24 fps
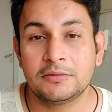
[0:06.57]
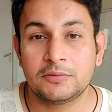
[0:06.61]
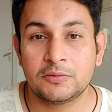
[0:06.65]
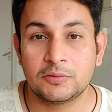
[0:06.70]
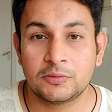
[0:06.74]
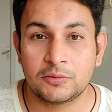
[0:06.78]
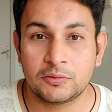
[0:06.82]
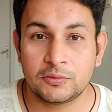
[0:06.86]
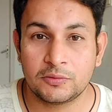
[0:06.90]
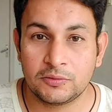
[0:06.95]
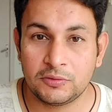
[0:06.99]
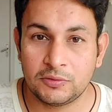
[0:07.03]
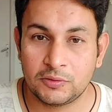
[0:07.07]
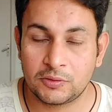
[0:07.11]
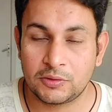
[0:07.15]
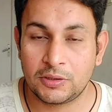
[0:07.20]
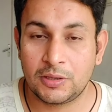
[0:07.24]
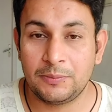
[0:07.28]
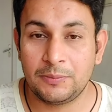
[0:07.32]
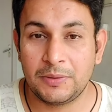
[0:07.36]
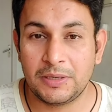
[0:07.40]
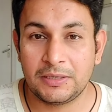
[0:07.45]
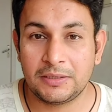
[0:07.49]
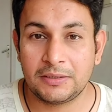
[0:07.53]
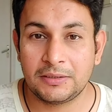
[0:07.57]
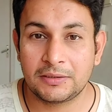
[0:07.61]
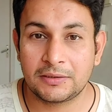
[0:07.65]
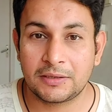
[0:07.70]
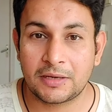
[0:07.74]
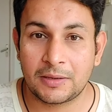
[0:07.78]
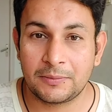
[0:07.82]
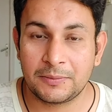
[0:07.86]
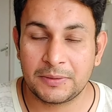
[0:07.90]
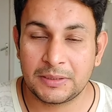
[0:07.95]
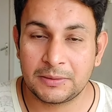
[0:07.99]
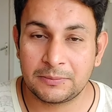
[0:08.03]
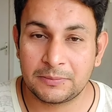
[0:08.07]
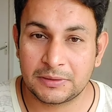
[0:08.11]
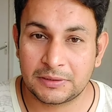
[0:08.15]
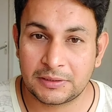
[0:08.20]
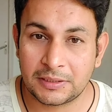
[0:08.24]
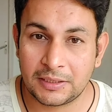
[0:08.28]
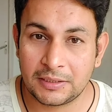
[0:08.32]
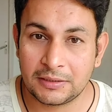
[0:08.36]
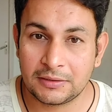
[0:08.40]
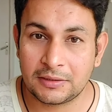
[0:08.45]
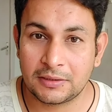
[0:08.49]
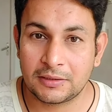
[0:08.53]
जो योगा मैट का मैंने
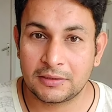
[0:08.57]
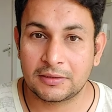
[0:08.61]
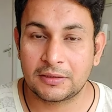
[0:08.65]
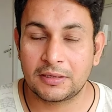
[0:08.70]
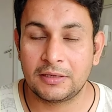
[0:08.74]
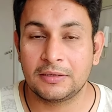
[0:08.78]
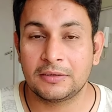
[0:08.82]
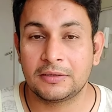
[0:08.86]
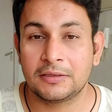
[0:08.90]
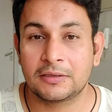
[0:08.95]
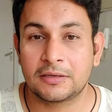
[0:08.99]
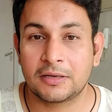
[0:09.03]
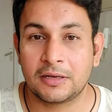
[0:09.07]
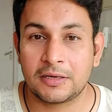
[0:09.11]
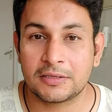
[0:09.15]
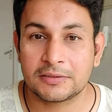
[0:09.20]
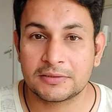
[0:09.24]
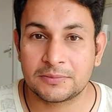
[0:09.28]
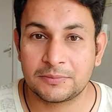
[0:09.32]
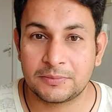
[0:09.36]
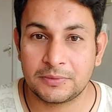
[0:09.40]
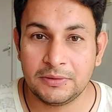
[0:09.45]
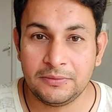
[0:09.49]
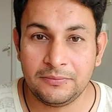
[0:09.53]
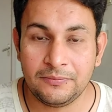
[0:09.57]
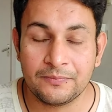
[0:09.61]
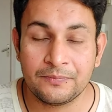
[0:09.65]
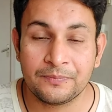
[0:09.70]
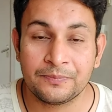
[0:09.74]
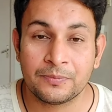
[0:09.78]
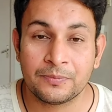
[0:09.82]
बताया था कल की क्लास में